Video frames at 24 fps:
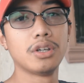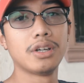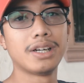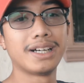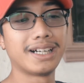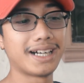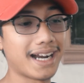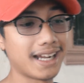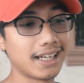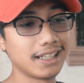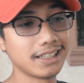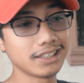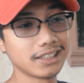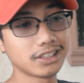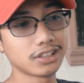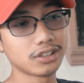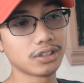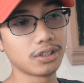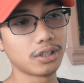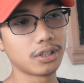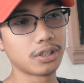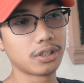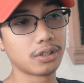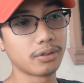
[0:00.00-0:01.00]
rust
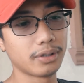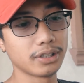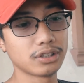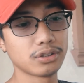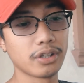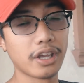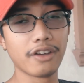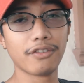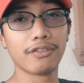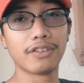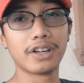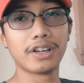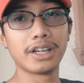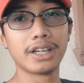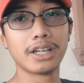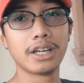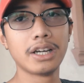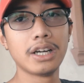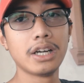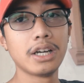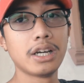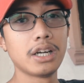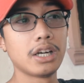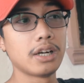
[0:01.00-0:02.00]
or whatsoever.
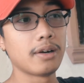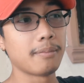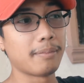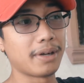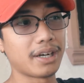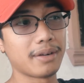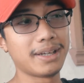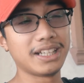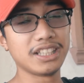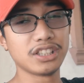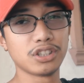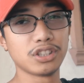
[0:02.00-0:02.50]
Para malis